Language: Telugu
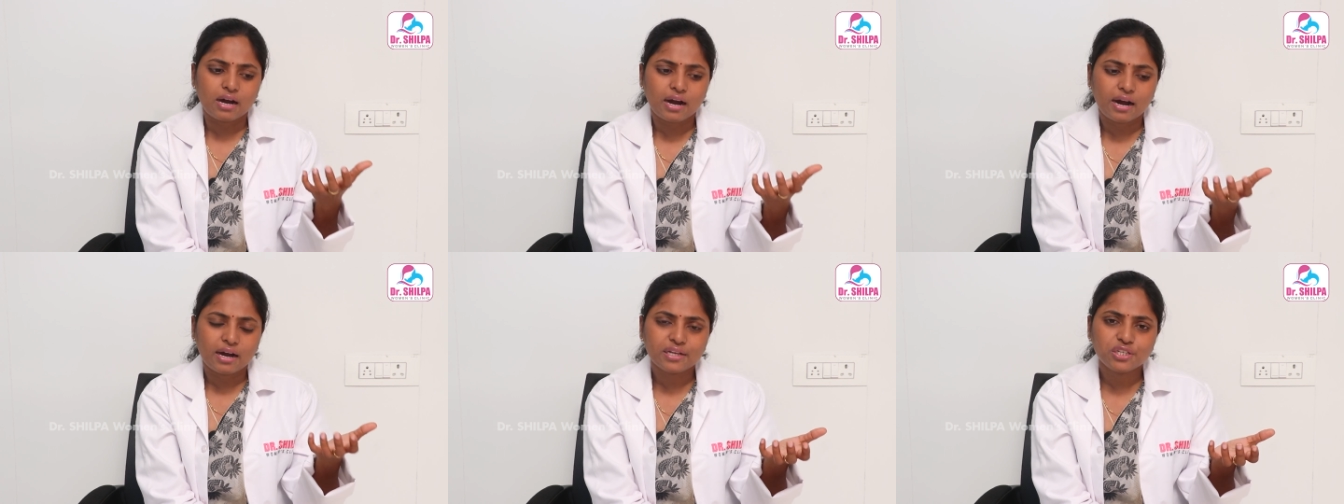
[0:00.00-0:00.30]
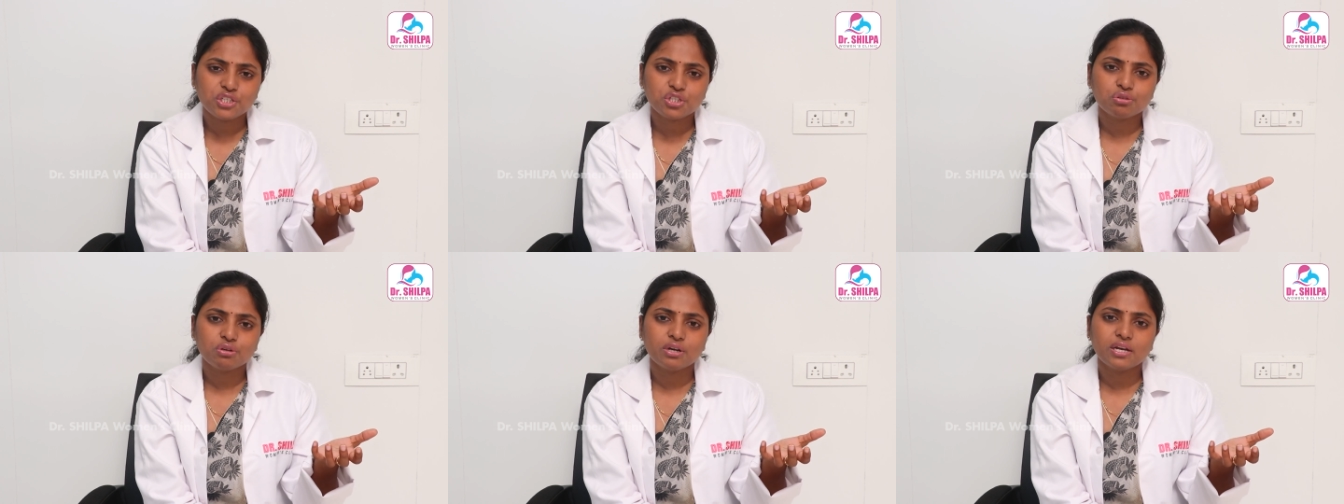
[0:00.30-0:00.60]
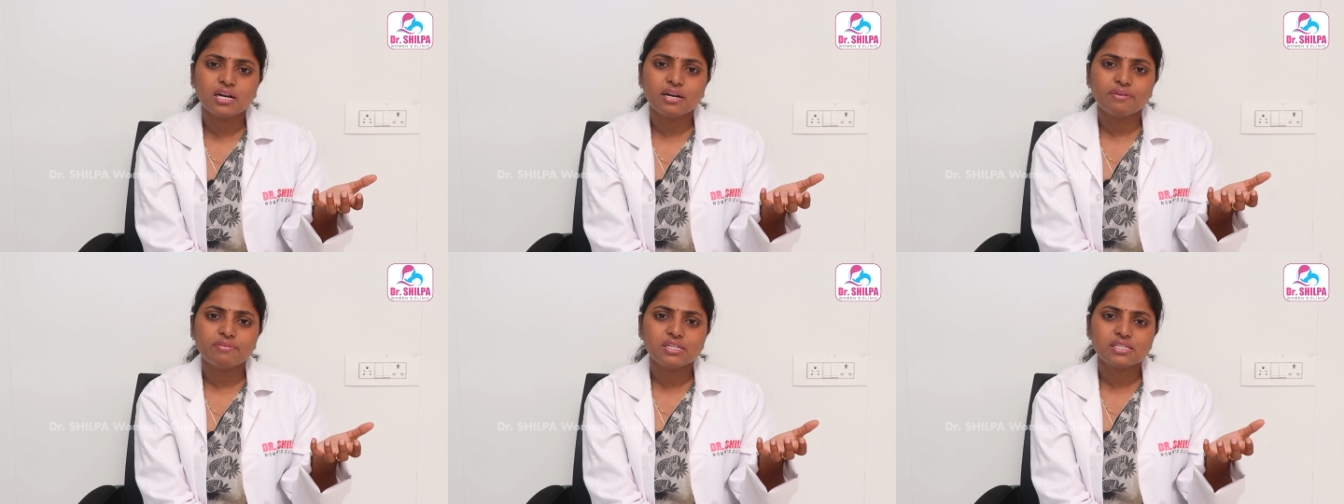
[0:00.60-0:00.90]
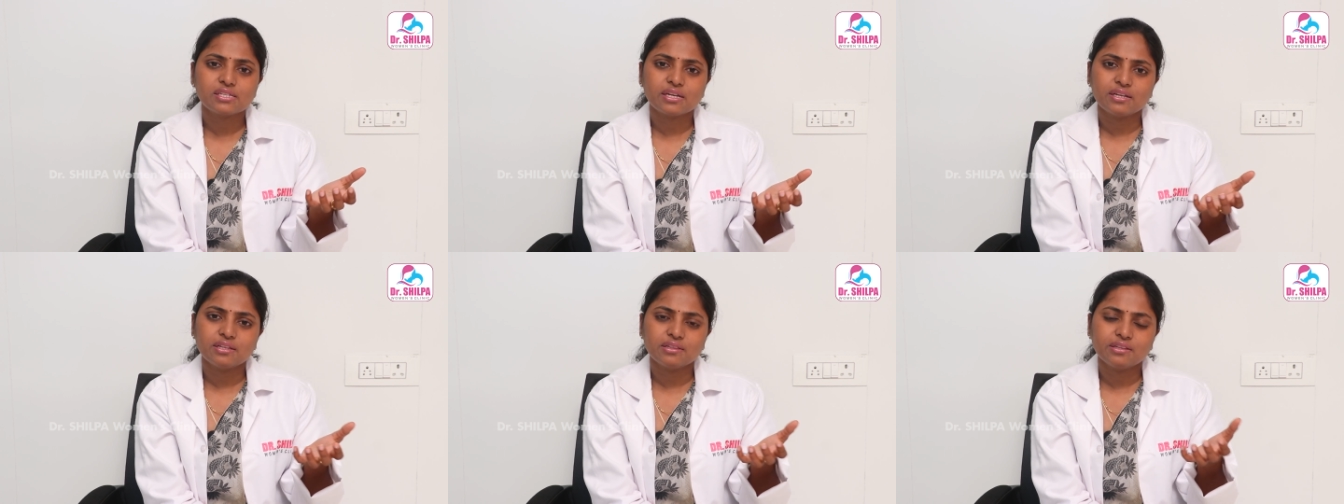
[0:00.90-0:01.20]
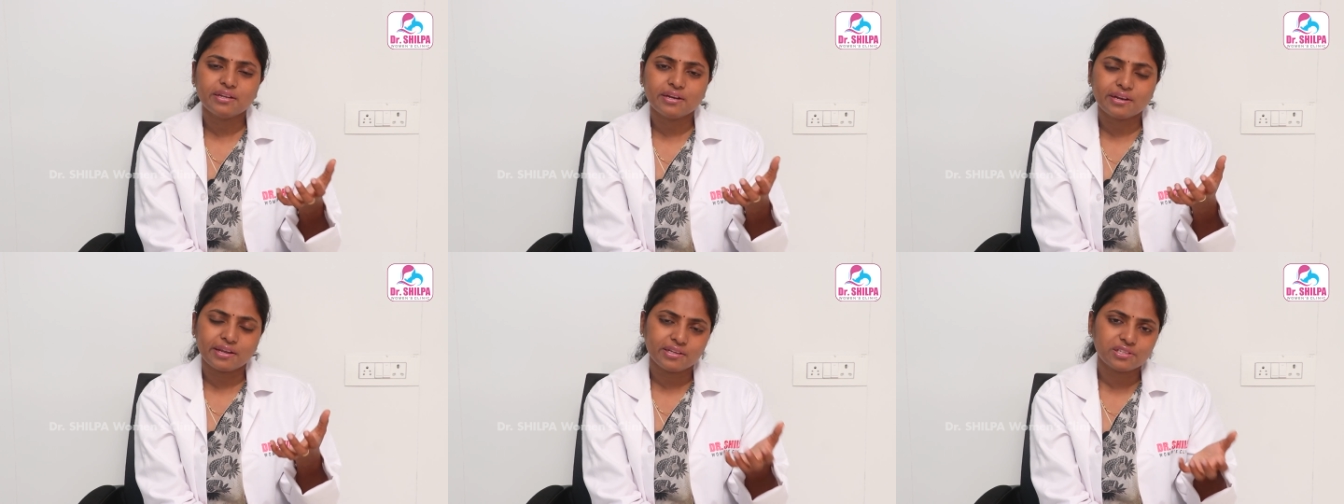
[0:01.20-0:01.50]
హై షుగర్ లెవెల్స్
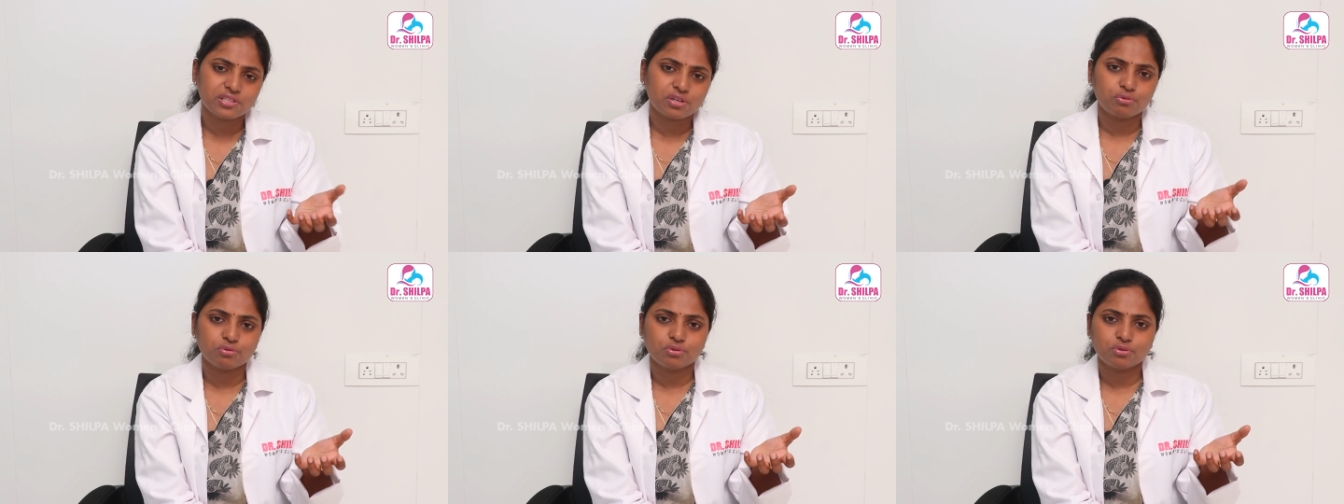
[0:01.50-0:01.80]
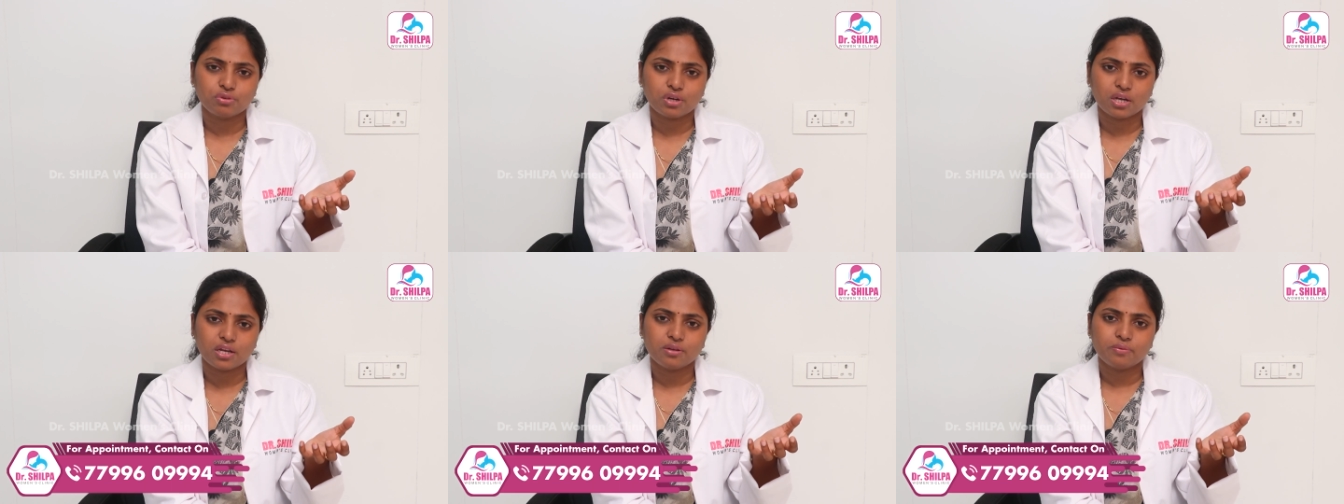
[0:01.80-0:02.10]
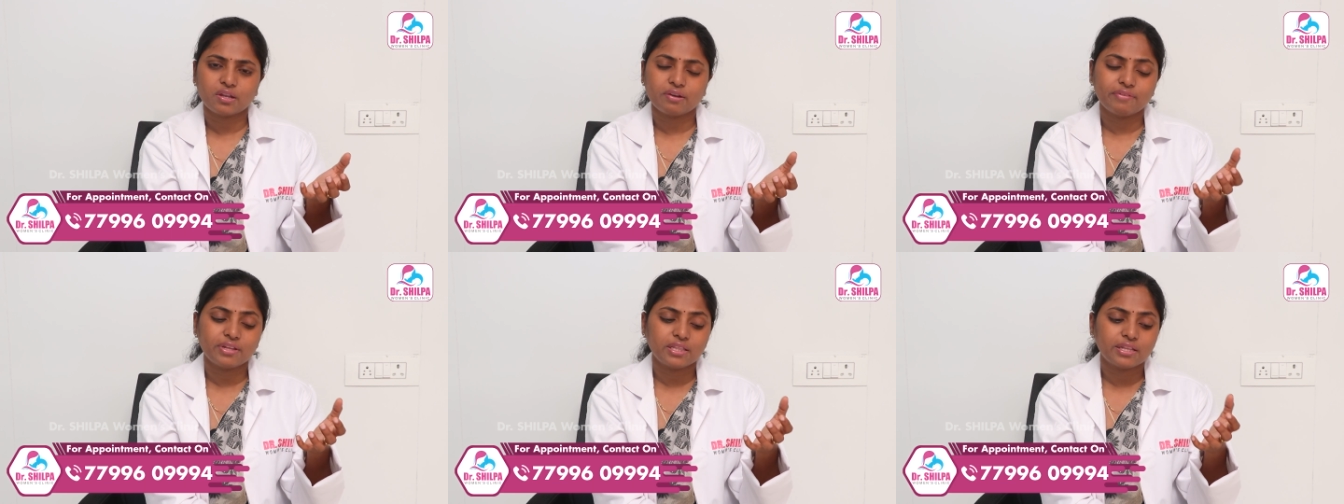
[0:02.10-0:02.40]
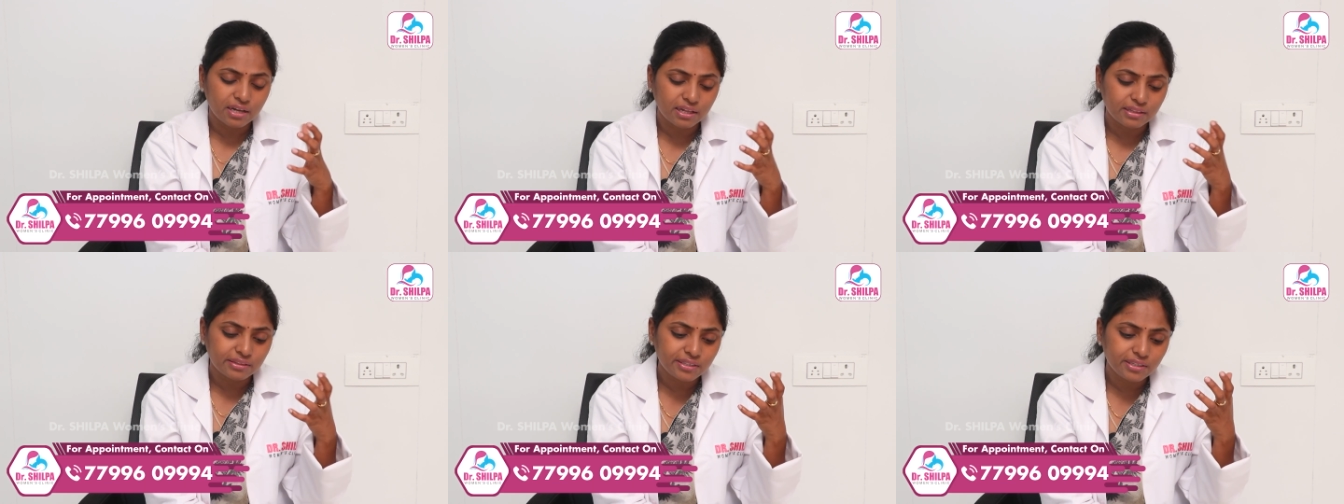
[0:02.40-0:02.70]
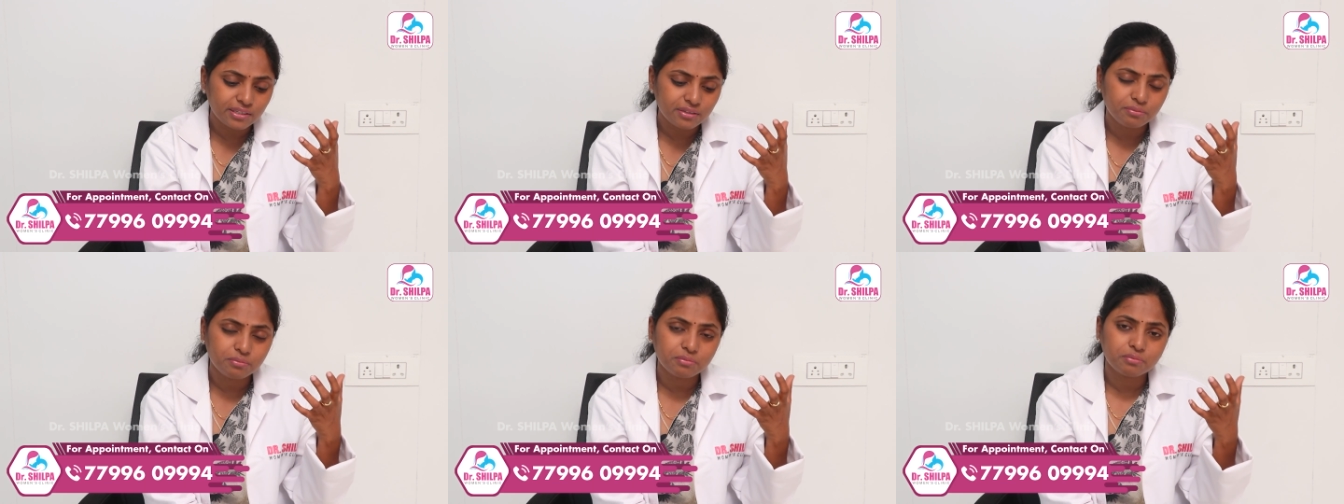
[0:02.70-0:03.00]
అనేది రేజ్ అవుతున్నాయి వెదర్
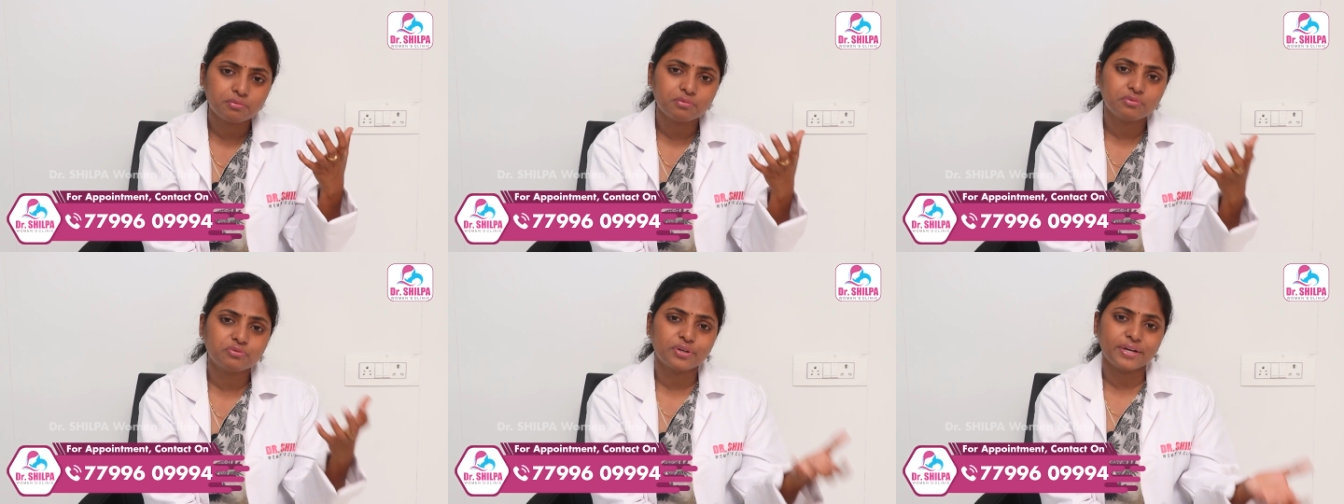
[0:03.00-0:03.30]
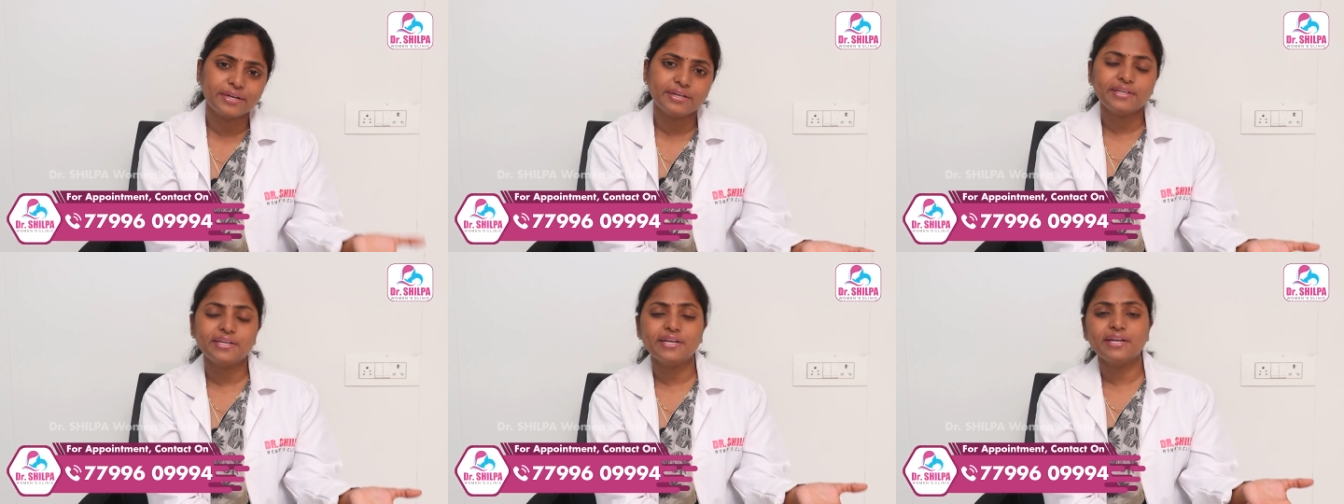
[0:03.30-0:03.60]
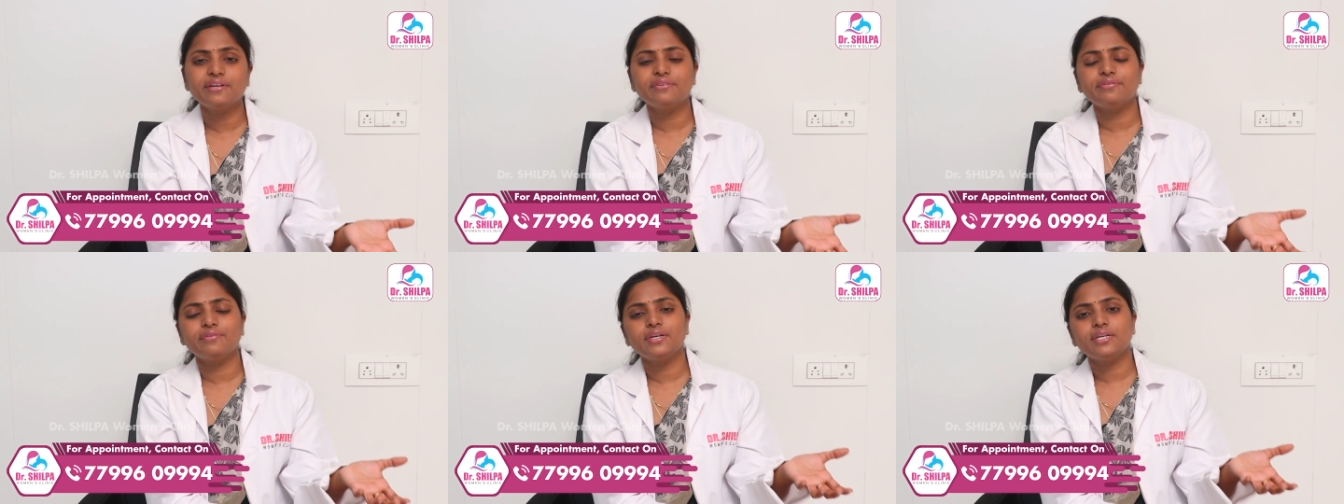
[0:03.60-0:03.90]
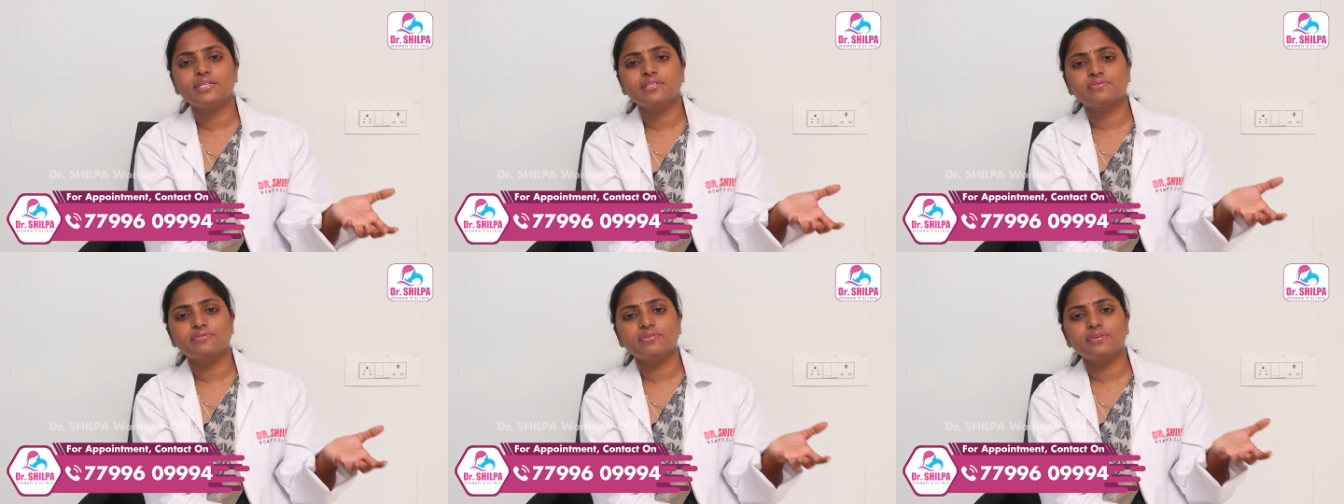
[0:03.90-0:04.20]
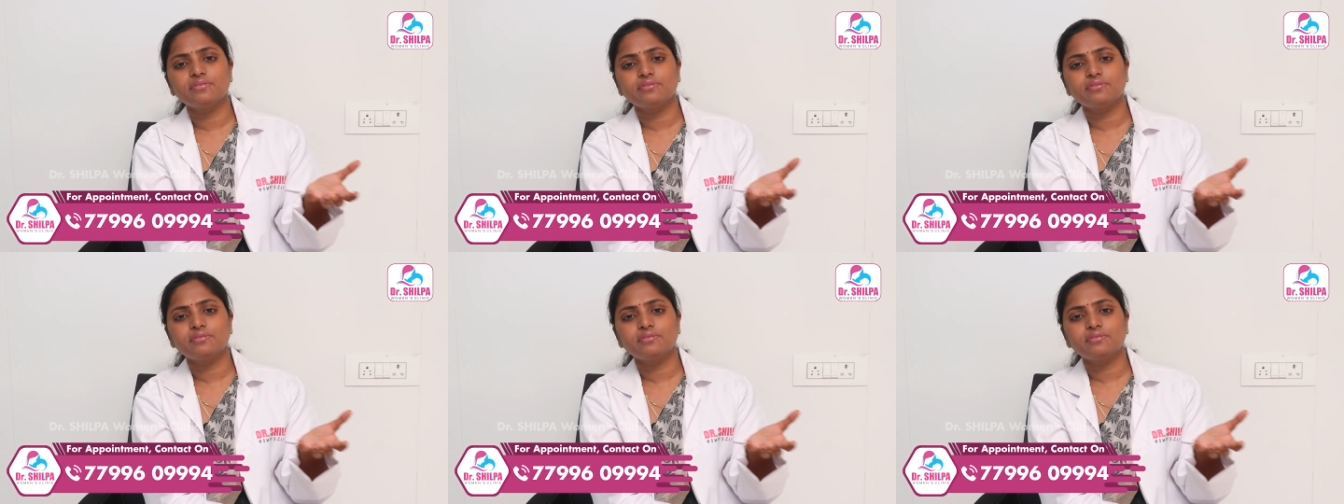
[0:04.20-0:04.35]
అది ట్వంటీ ఎయిట్ వీక్స్